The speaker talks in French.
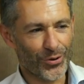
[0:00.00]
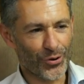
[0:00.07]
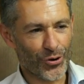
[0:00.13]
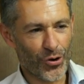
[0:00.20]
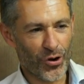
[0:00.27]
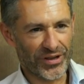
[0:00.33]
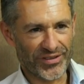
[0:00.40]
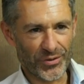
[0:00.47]

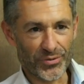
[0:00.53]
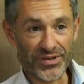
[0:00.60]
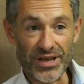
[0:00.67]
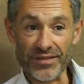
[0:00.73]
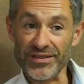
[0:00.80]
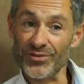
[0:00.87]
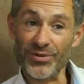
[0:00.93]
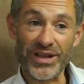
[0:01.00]
corps était au
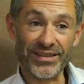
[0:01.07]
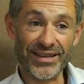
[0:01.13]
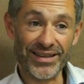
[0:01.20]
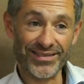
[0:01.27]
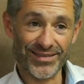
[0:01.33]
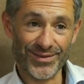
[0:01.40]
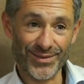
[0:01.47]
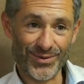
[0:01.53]
service de la
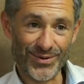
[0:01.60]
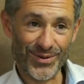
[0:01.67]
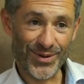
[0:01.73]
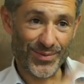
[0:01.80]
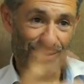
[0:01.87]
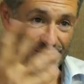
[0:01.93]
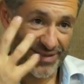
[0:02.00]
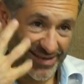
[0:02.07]
tête euh,
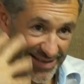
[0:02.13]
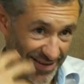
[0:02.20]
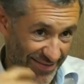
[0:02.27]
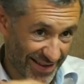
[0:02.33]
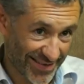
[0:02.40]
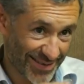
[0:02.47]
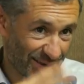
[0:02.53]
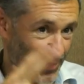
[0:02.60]
commence à
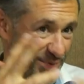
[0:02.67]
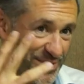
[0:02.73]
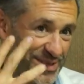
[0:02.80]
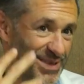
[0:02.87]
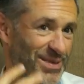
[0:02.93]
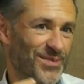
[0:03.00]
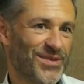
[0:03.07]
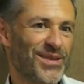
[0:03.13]
s'inverser
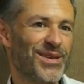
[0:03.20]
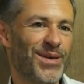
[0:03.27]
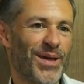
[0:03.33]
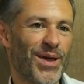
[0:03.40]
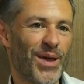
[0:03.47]
petit à petit.